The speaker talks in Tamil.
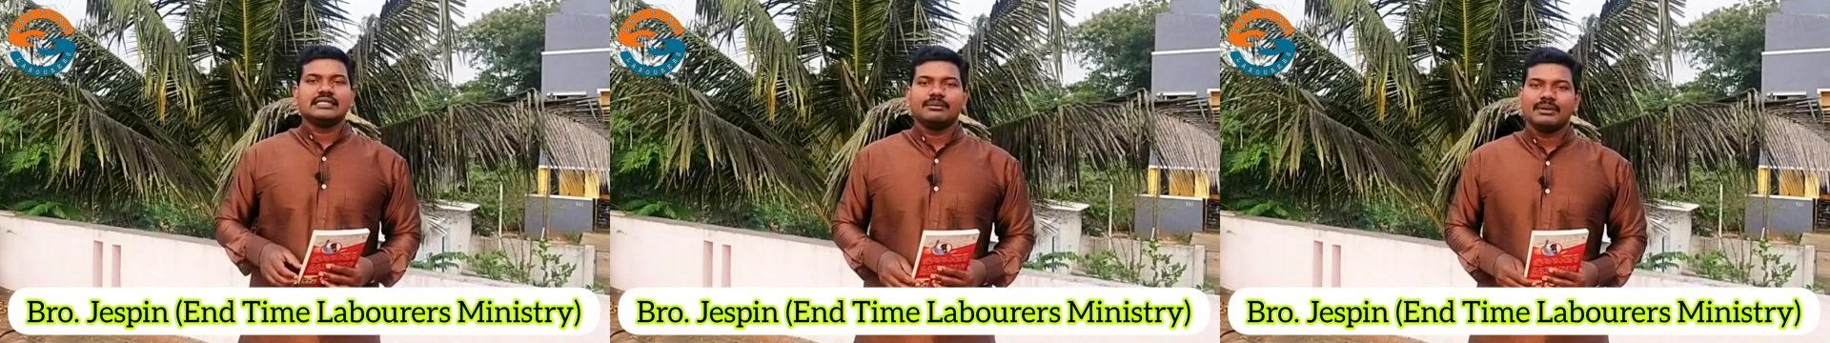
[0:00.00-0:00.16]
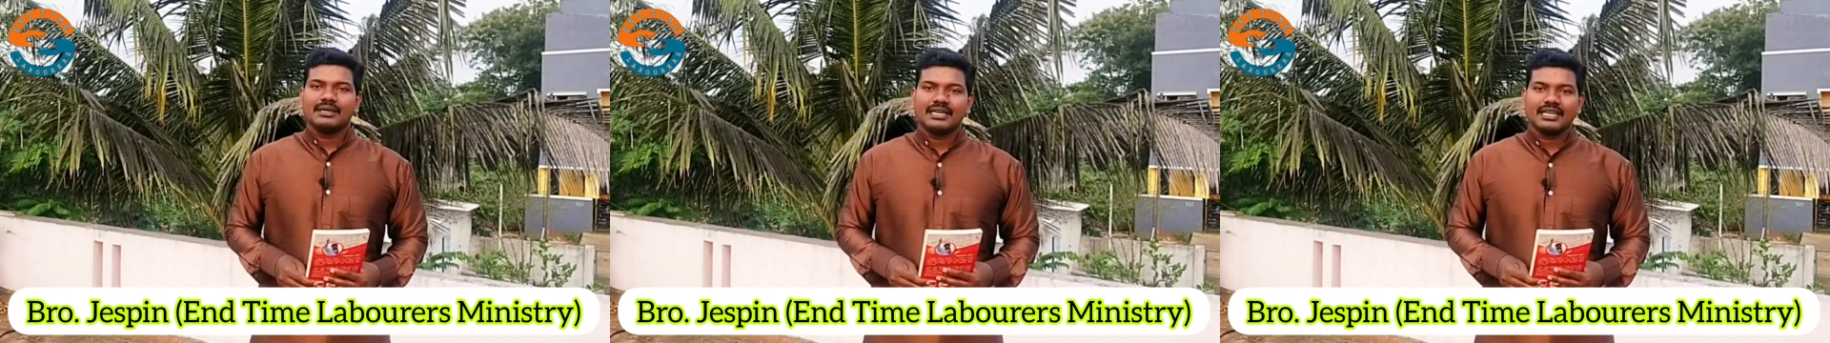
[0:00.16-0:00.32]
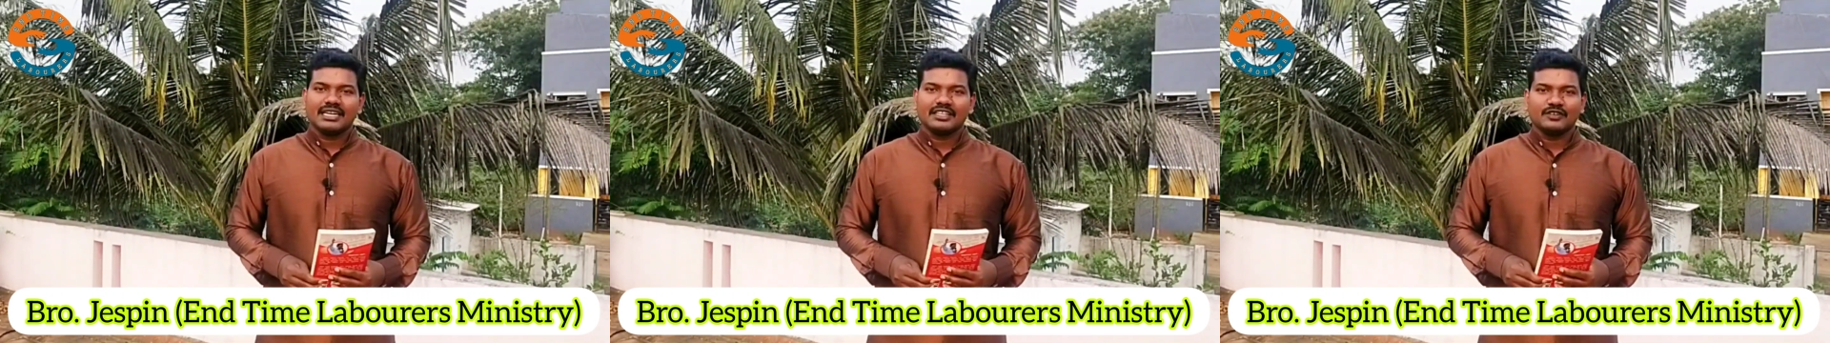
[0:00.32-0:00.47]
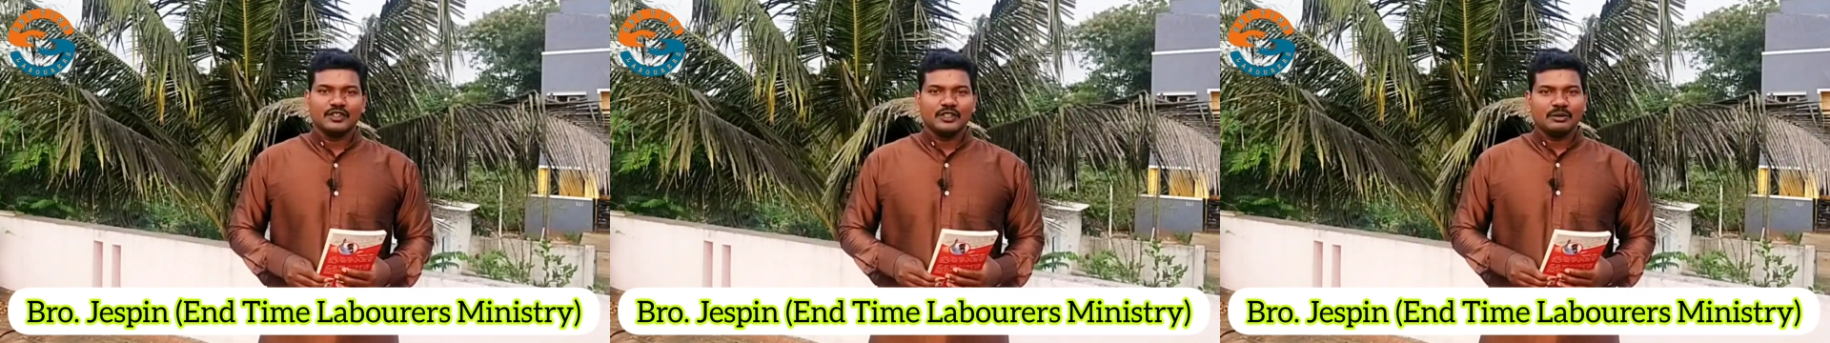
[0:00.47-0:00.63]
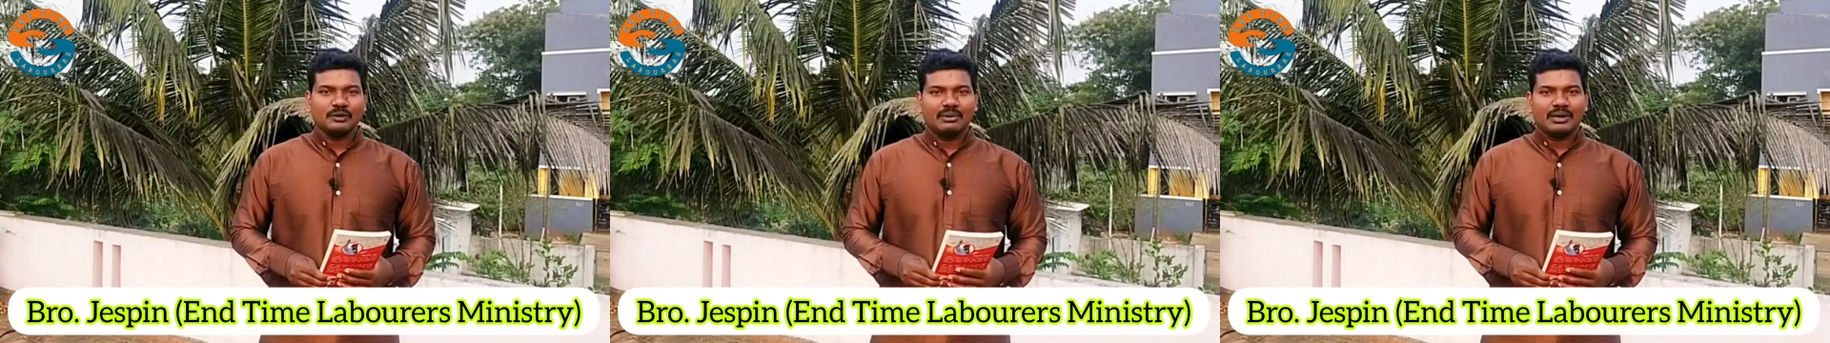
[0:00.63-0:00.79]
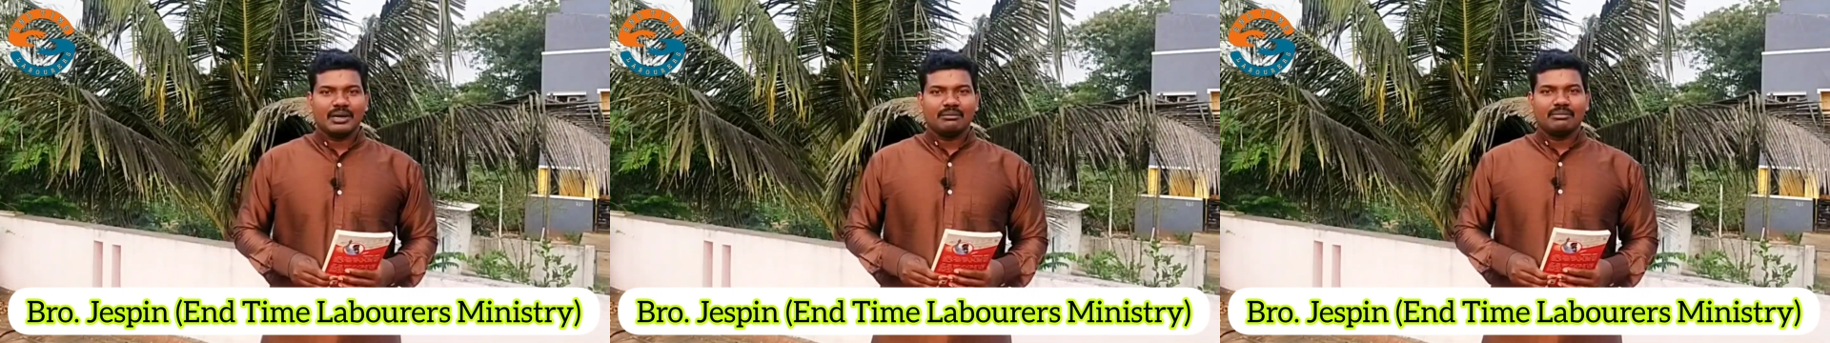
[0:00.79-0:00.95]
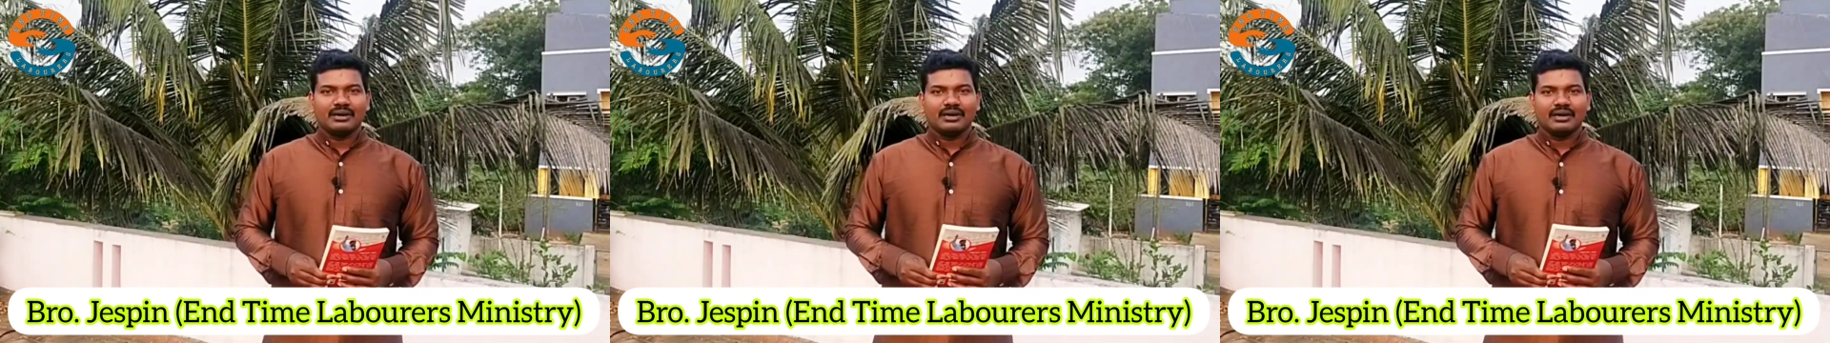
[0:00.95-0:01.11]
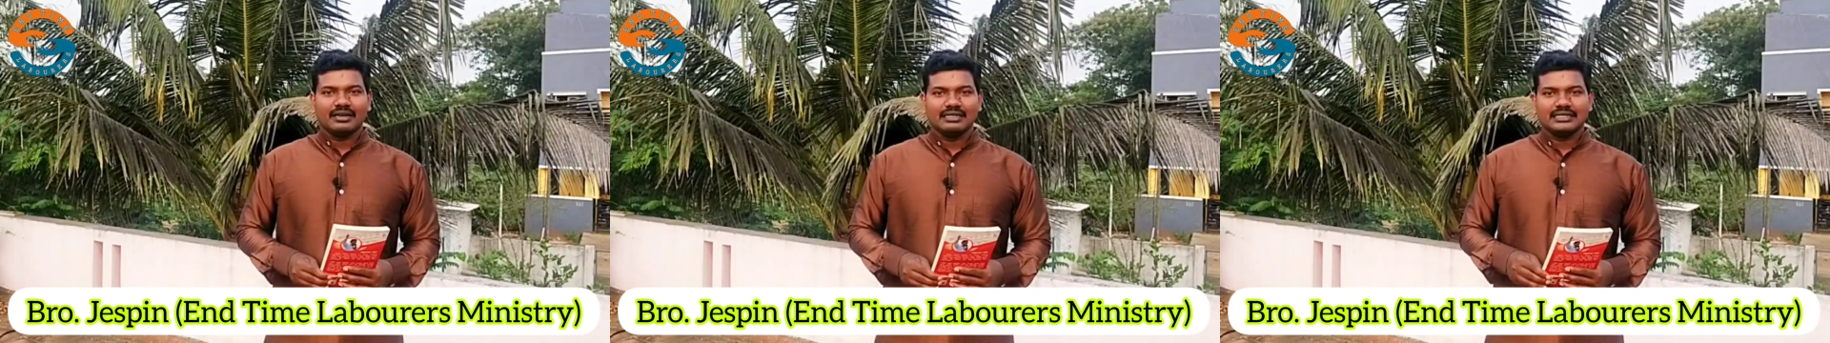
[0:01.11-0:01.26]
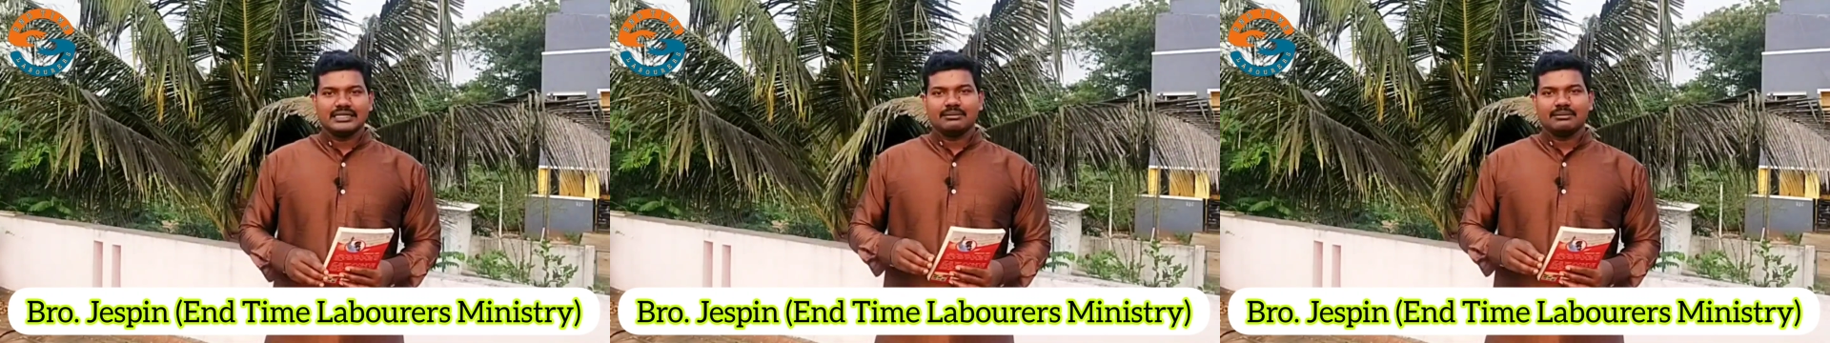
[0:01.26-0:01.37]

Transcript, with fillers: ஜபிக்கிறத வந்து பார்ப்பாங்க